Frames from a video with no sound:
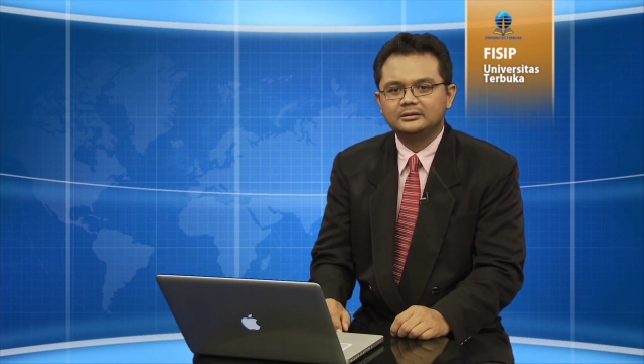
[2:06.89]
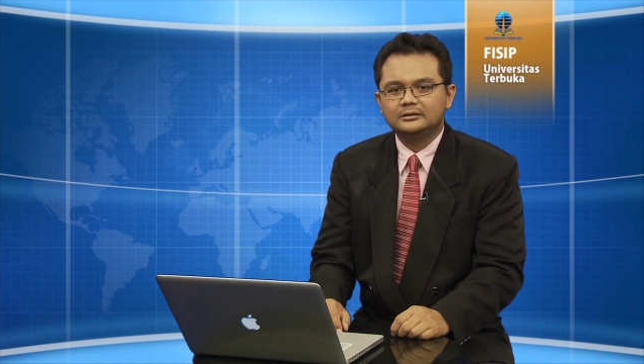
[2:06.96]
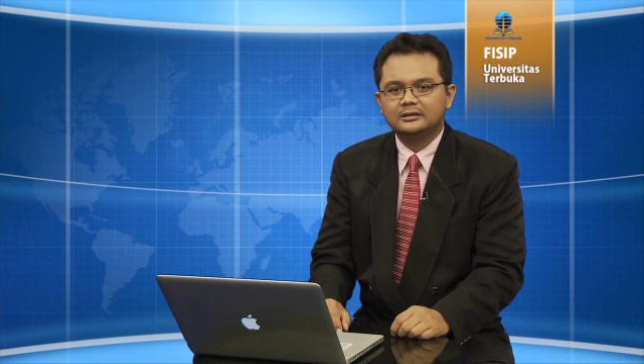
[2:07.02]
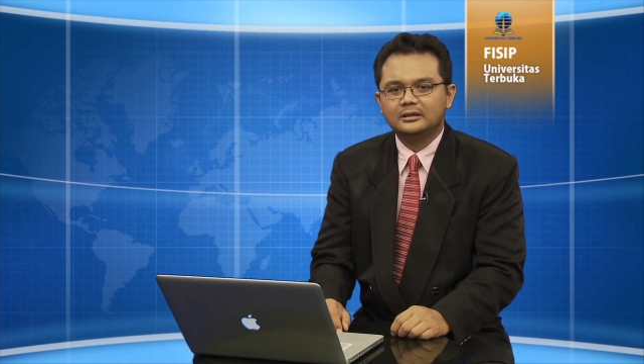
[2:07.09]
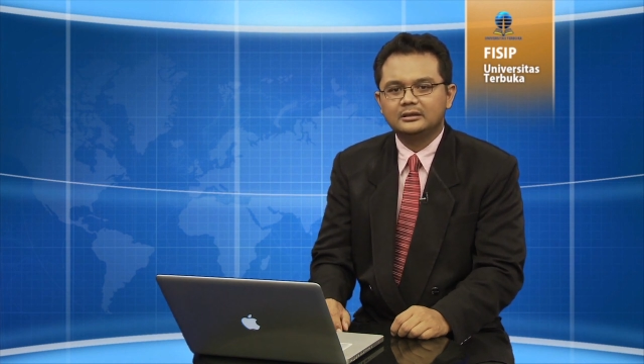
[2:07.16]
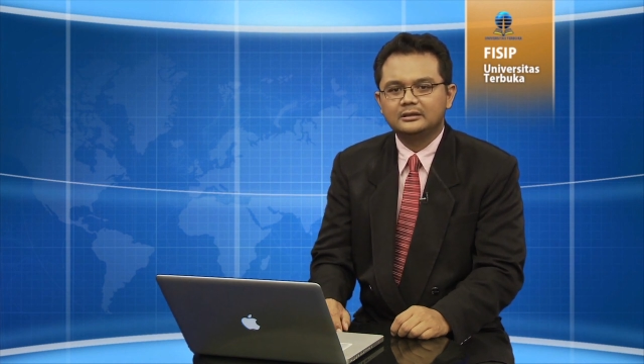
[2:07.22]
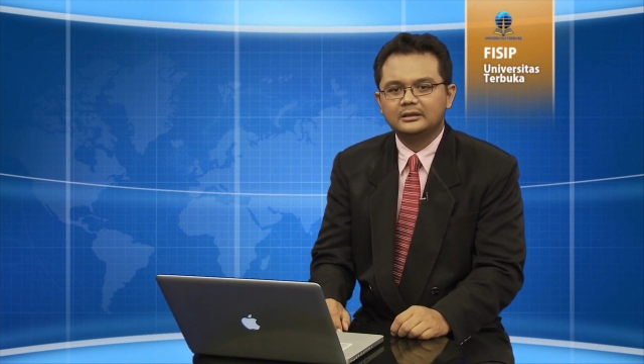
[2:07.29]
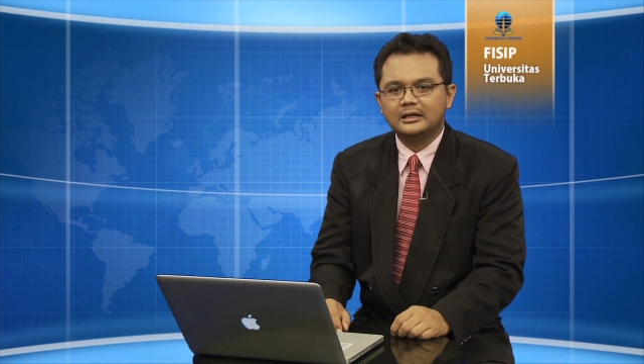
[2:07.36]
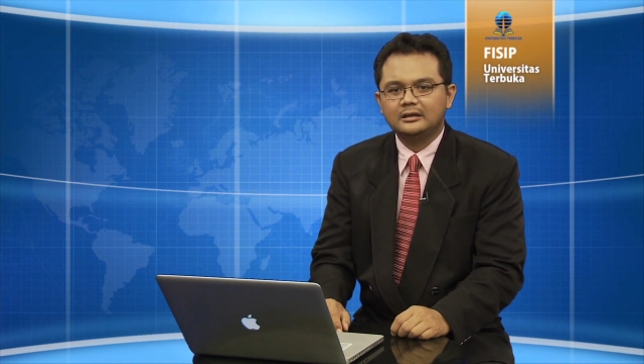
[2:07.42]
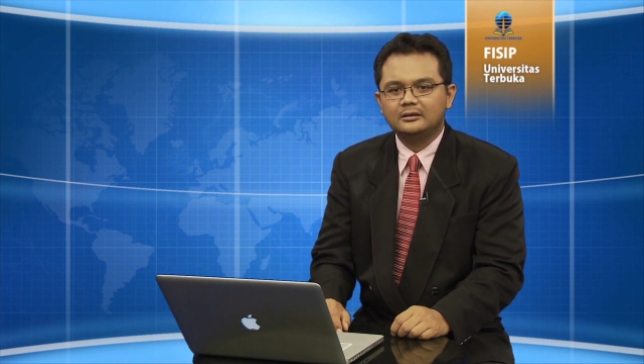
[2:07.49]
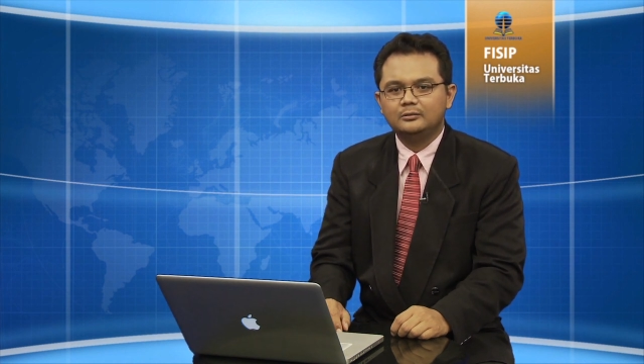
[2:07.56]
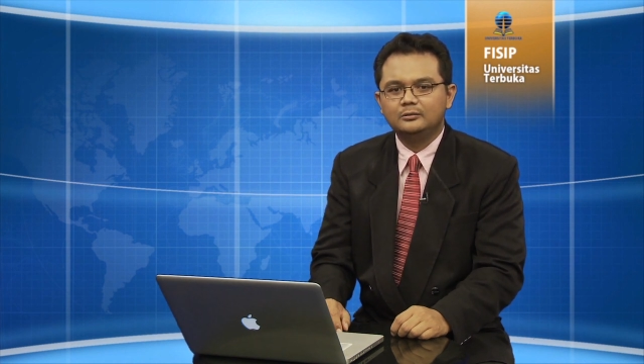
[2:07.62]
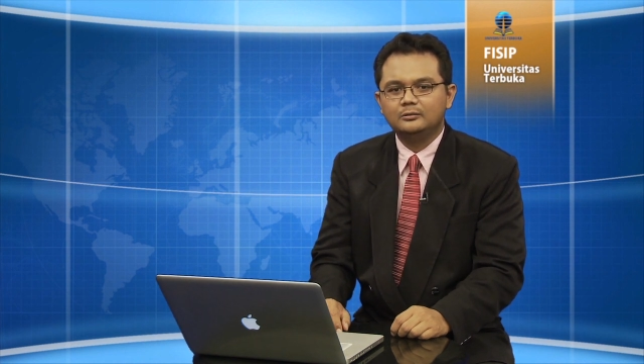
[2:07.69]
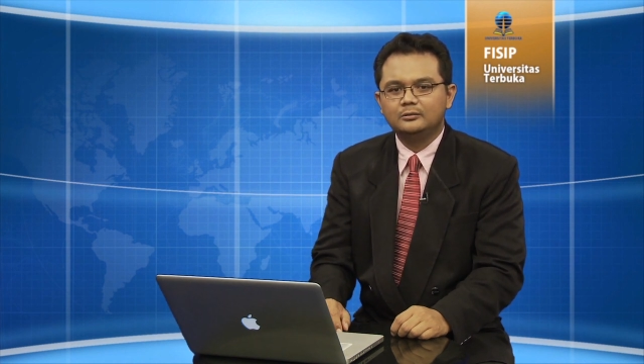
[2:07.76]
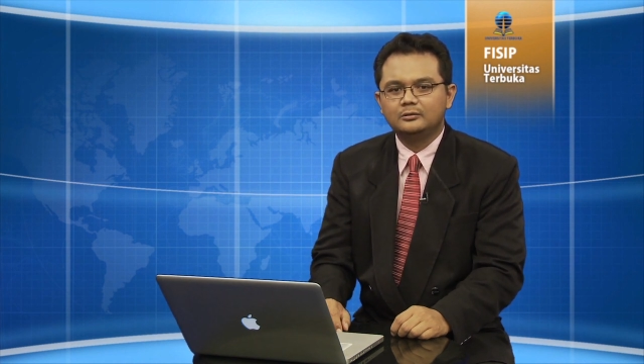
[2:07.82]
tentang
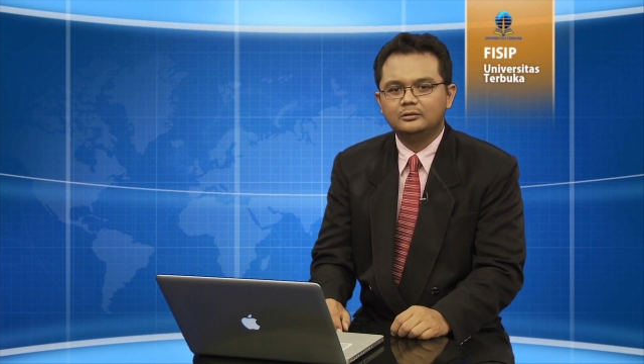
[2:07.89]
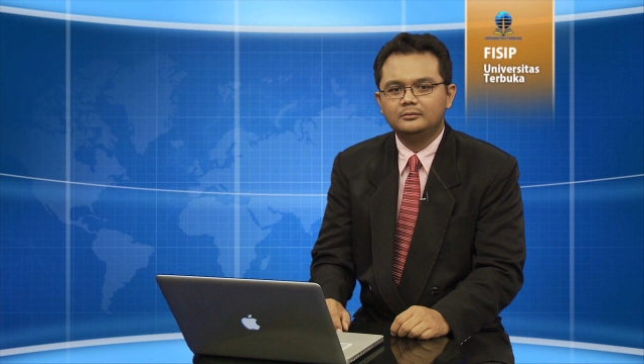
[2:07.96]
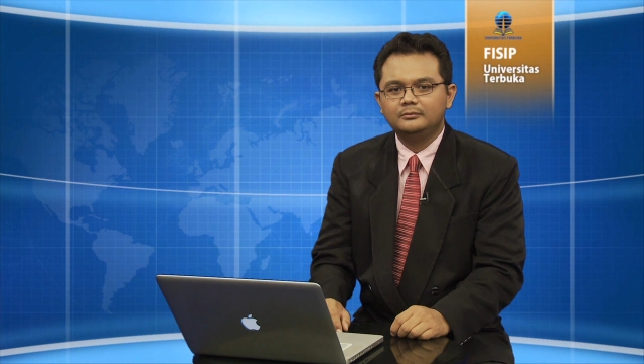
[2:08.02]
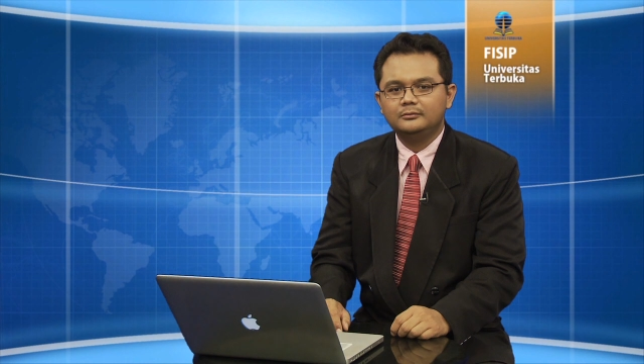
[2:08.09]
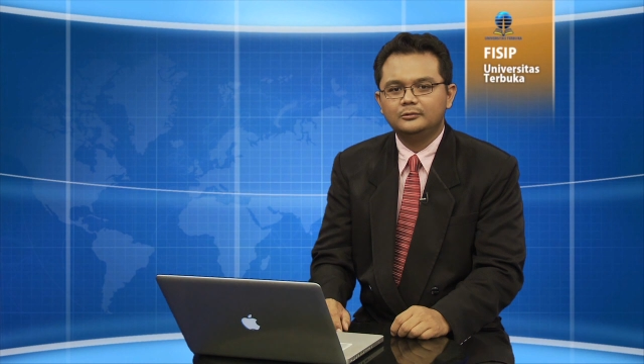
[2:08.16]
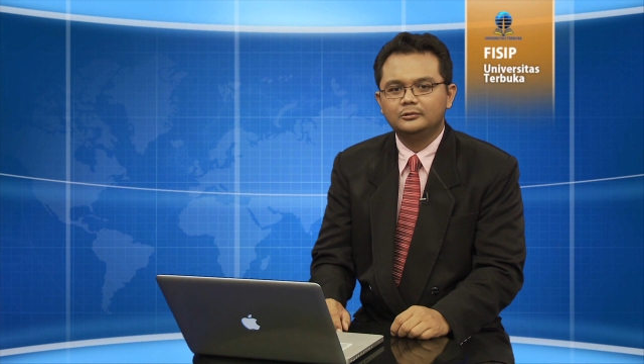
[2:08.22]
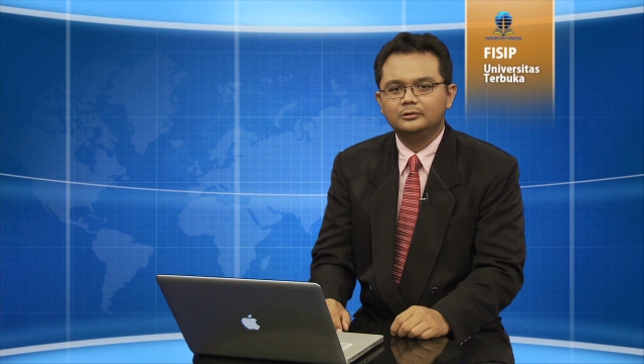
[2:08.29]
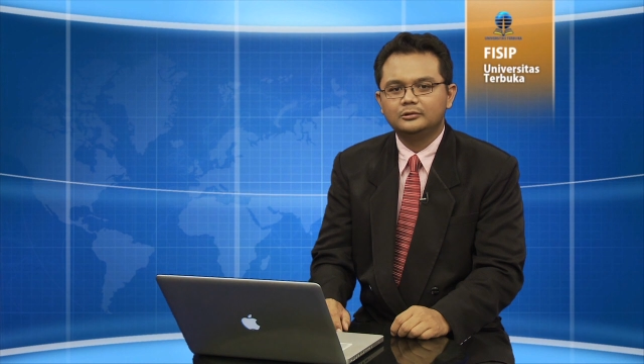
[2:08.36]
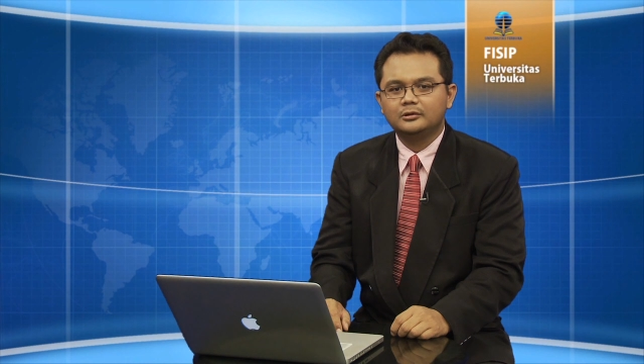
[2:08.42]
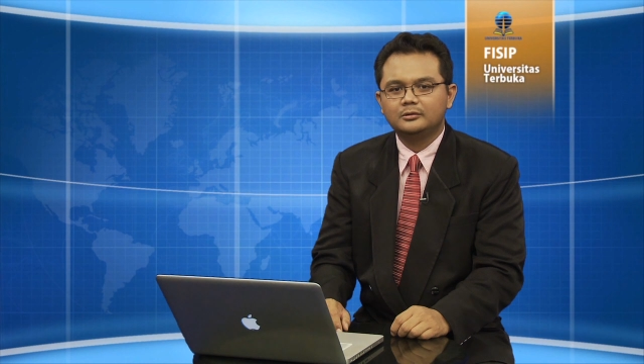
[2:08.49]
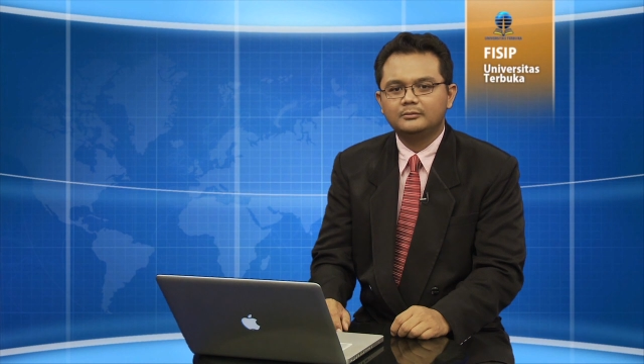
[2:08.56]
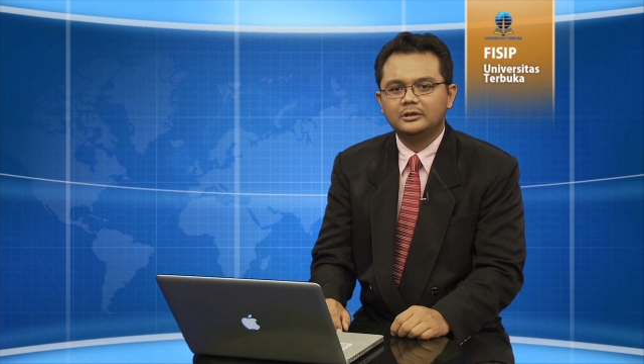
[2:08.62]
hukum untuk